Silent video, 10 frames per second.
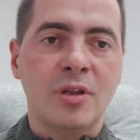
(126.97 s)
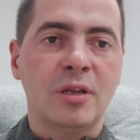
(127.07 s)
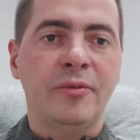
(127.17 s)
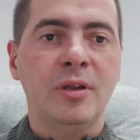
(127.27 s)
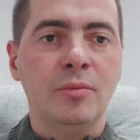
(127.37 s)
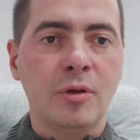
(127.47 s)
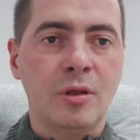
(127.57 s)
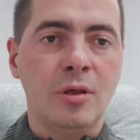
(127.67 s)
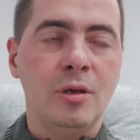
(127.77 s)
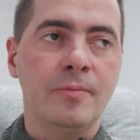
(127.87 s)
wszelkie
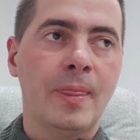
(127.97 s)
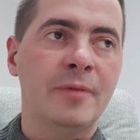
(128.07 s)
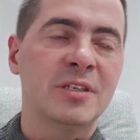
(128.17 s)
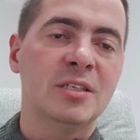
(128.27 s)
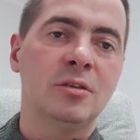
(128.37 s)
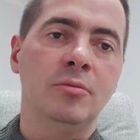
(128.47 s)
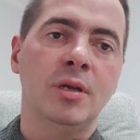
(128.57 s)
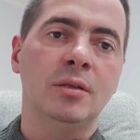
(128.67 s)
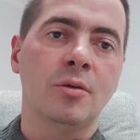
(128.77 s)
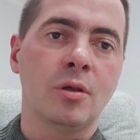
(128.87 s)
wiadomości wskazują na to,